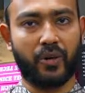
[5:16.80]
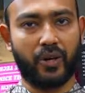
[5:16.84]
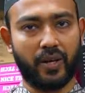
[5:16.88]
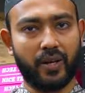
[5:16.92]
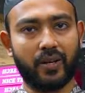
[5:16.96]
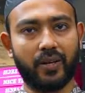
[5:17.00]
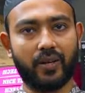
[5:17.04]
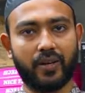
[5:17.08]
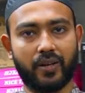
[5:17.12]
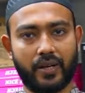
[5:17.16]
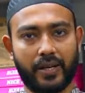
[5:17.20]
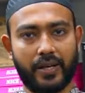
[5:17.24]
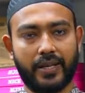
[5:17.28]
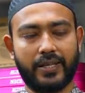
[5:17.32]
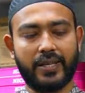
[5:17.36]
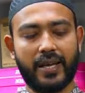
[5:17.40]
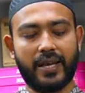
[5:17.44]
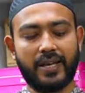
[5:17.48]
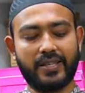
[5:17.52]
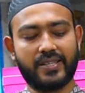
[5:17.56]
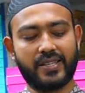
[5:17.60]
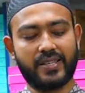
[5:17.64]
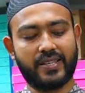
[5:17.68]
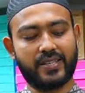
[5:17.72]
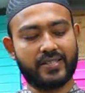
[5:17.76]
মডেল এই
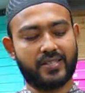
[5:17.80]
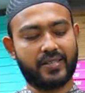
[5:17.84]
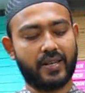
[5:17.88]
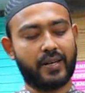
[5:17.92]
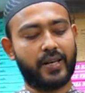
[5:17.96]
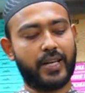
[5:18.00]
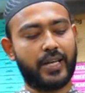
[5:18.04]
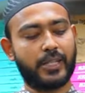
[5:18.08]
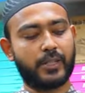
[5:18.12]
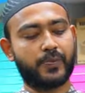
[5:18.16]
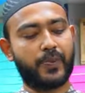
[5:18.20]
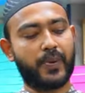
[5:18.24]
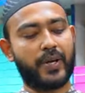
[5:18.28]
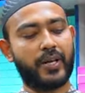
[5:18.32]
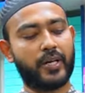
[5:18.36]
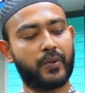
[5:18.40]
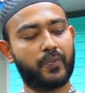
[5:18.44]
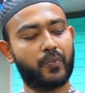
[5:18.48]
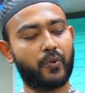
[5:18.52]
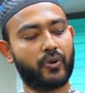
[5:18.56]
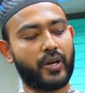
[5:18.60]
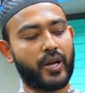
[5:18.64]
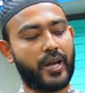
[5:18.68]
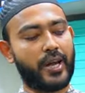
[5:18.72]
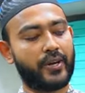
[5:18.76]
এই সিরিজটা এইচপি এলিট
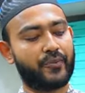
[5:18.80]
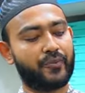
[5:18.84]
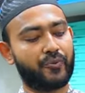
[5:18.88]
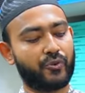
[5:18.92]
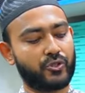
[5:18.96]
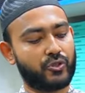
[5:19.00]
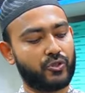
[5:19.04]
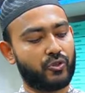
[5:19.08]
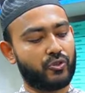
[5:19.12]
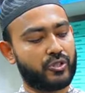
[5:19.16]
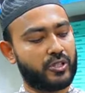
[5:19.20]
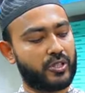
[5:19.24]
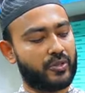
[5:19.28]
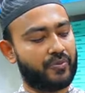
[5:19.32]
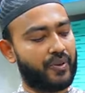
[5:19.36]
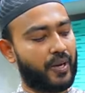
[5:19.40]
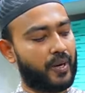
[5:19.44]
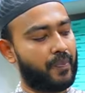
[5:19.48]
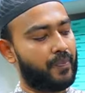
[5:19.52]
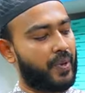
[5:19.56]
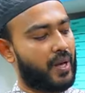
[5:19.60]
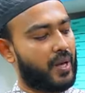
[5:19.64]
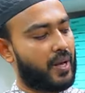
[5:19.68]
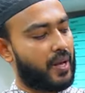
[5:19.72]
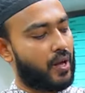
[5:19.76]
বুক এইট ফোর জিরো জি
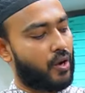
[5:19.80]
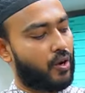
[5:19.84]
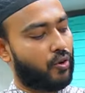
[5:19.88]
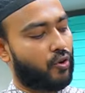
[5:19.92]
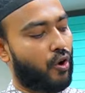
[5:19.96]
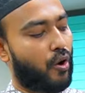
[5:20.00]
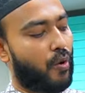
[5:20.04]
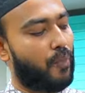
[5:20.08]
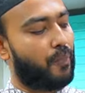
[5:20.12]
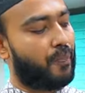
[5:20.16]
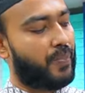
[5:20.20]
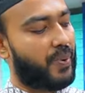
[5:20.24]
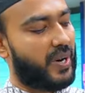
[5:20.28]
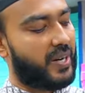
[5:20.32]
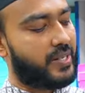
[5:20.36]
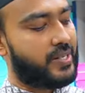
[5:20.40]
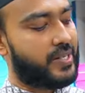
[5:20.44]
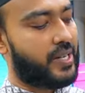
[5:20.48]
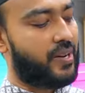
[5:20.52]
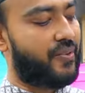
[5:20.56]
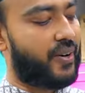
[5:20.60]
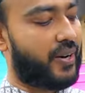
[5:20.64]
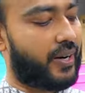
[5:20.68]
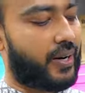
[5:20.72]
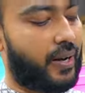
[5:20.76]
ফাইভ কমপ্লিট
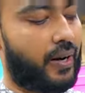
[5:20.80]
সিলভার